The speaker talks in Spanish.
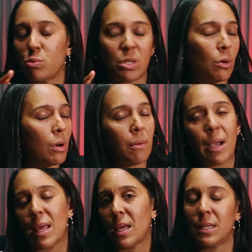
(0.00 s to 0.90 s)
a usted no le
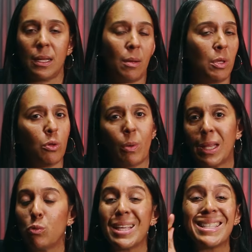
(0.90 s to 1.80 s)
van a dar tratamiento
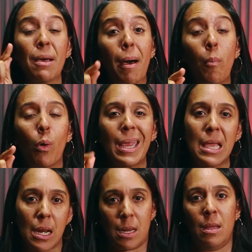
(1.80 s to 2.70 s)
gratuito, usted se va a
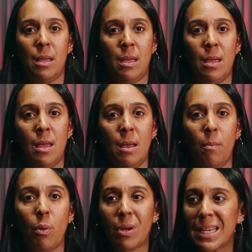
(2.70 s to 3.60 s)
morir.
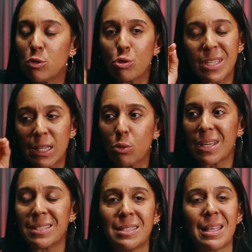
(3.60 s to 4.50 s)
Porque esos centros
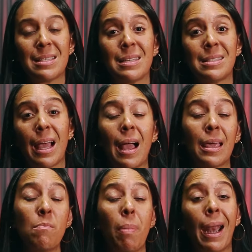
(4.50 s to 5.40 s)
de asistencia están
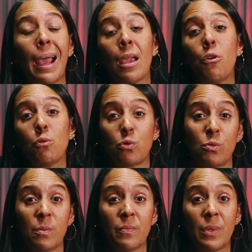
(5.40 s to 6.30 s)
aquí para
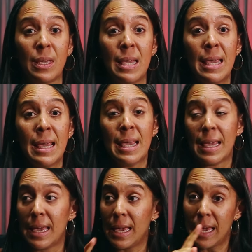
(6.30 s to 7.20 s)
ellos.
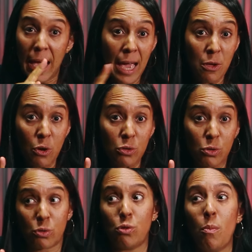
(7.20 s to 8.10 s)
Y ellos
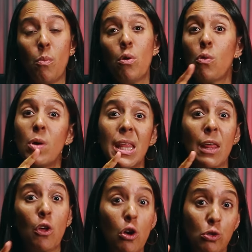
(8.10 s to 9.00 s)
son muy
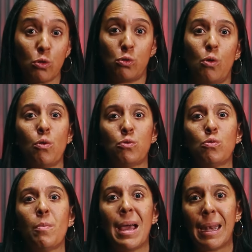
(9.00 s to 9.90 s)
cuidadosos con
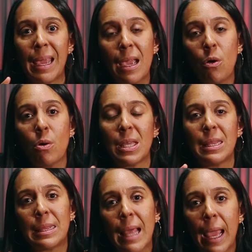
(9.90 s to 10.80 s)
su manejo
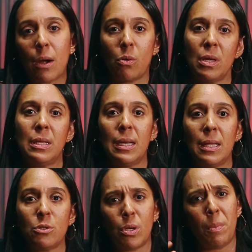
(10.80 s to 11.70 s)
interno que tienen
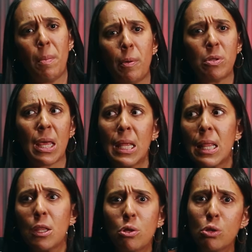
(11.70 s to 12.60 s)
de eso. A mí, pero ya diré,
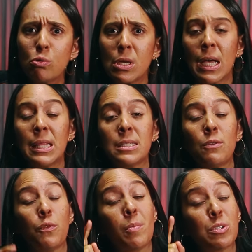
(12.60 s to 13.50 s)
¿de dónde tú sacaste esa
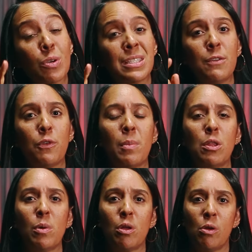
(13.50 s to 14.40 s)
información? Esa
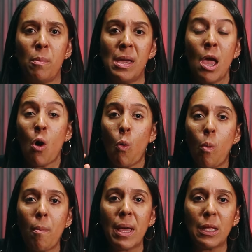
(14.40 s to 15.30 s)
información me lo dio a mí
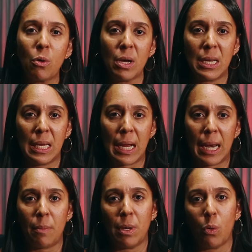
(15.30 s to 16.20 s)
un médico
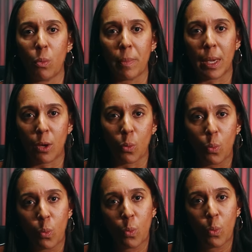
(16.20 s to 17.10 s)
general, amigo mío
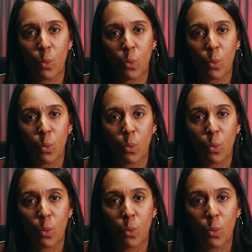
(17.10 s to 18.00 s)

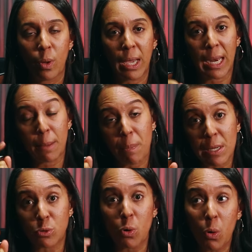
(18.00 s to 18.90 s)
que le
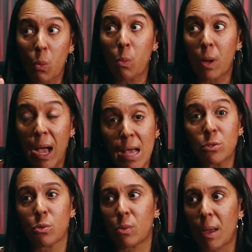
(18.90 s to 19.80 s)
pasó con un
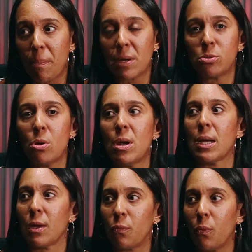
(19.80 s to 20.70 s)
caso de una
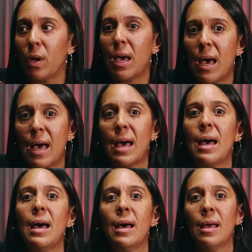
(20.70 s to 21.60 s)
persona que fue
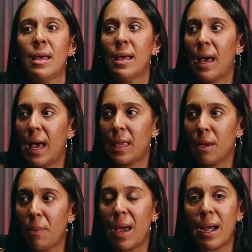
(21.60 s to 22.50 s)
a,
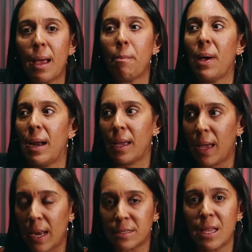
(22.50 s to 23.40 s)
llevarla para,
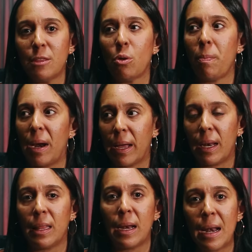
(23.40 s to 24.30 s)
al centro para que
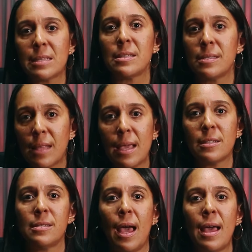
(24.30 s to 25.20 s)
le dieran la
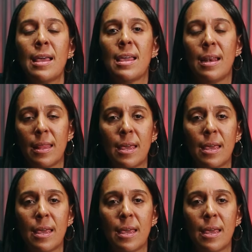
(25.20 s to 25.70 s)
asistencia y le